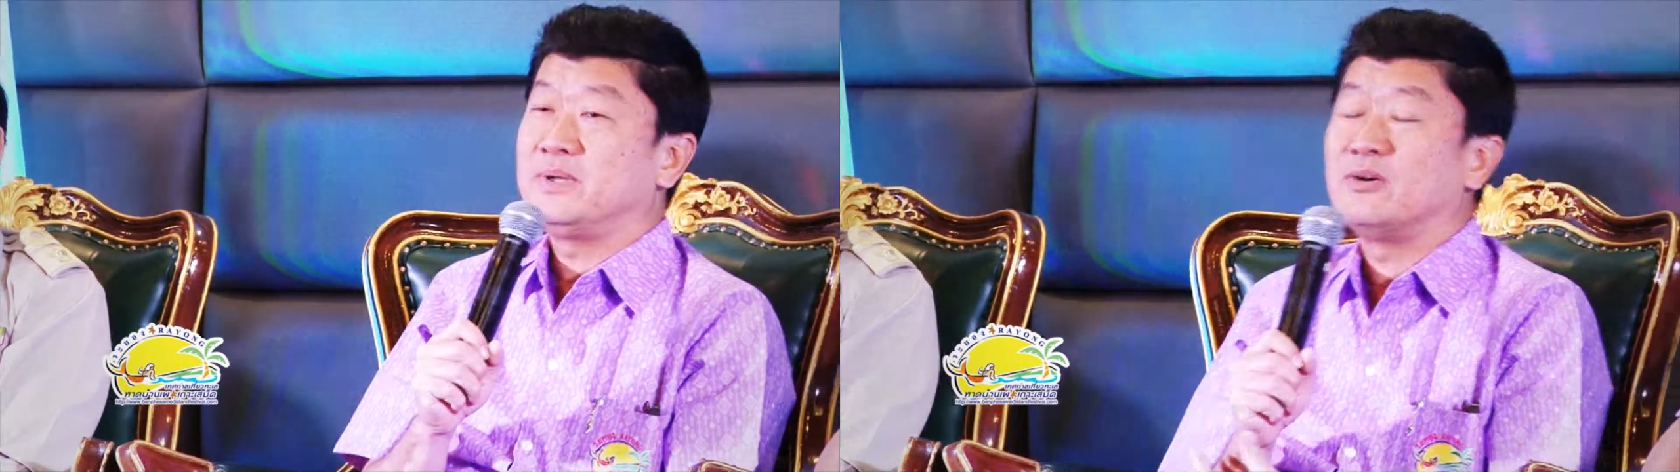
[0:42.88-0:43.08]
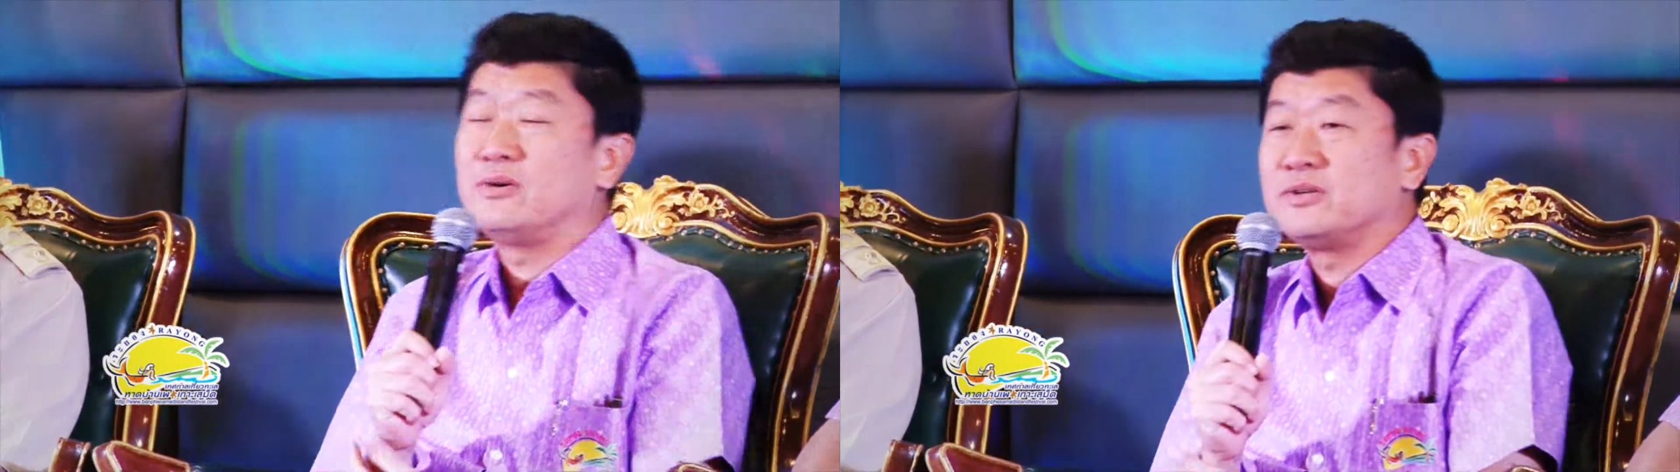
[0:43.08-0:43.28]
อง
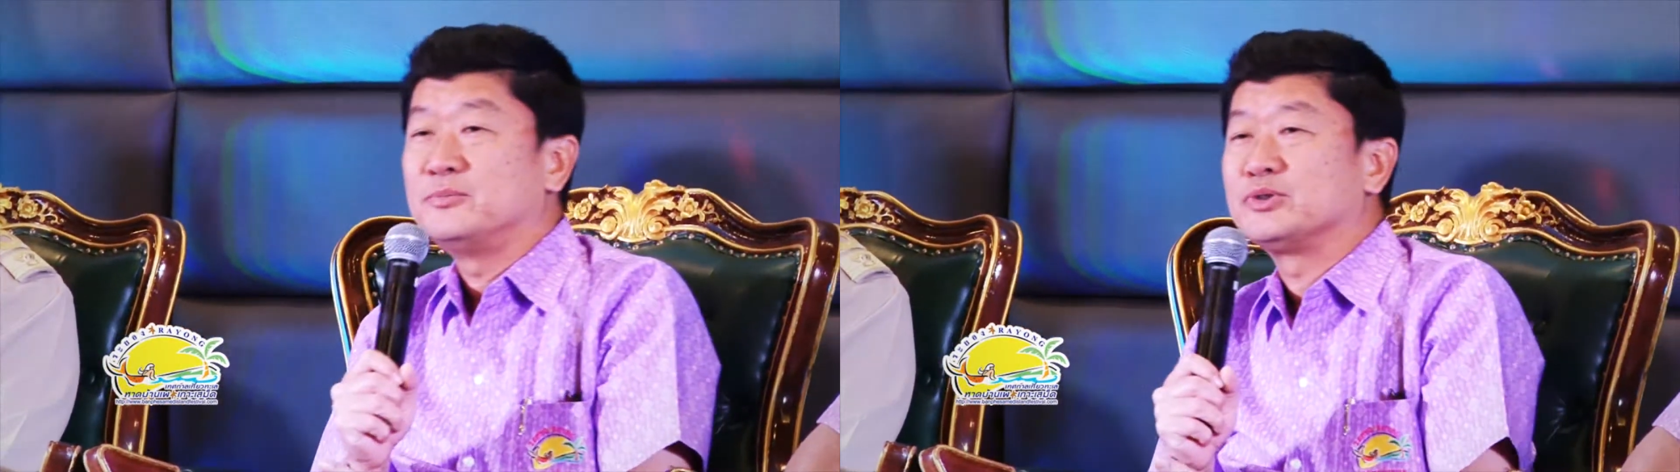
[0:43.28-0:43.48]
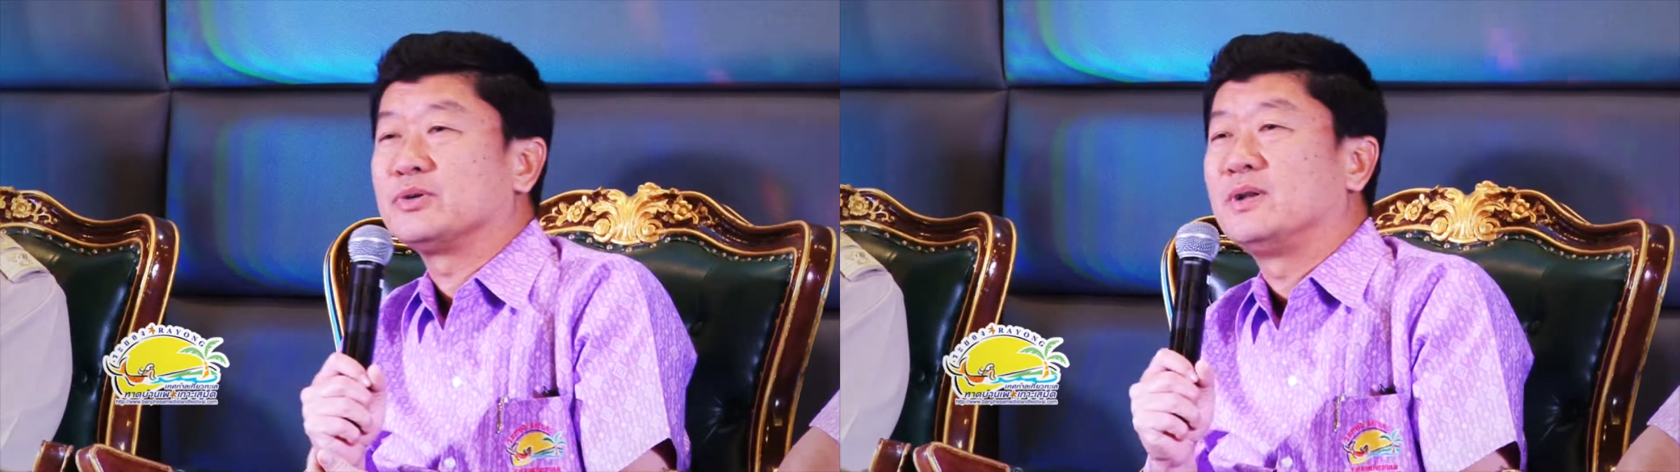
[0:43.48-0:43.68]
เที่ยวนะ
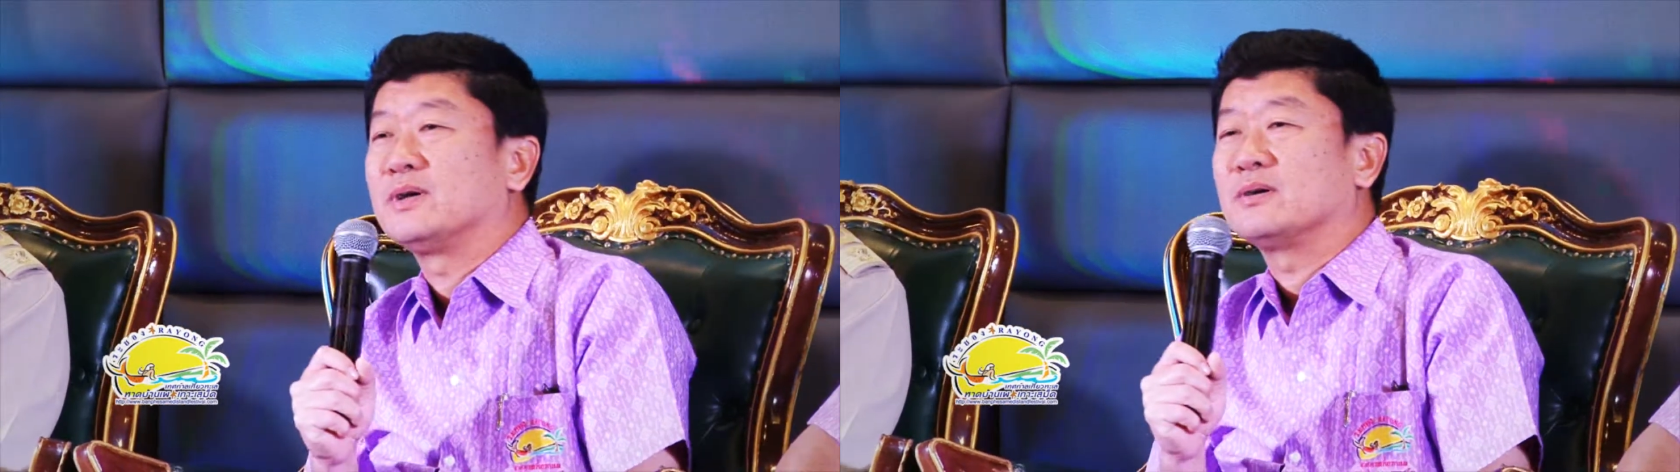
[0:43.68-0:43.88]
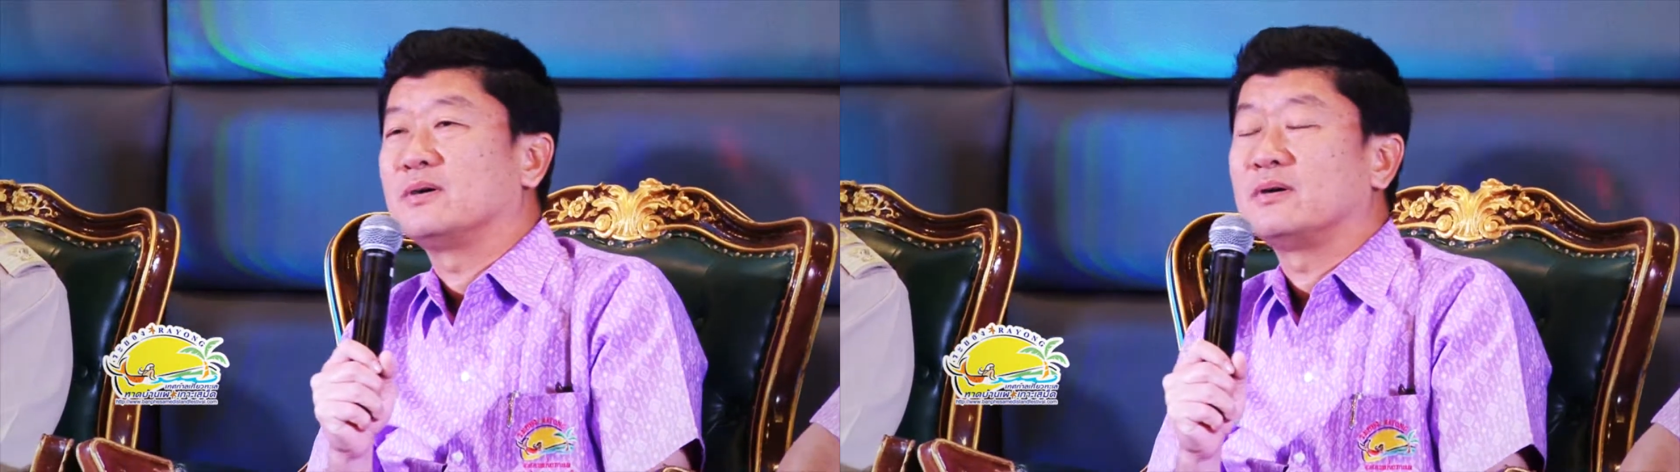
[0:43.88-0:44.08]
ฮะเป็นของ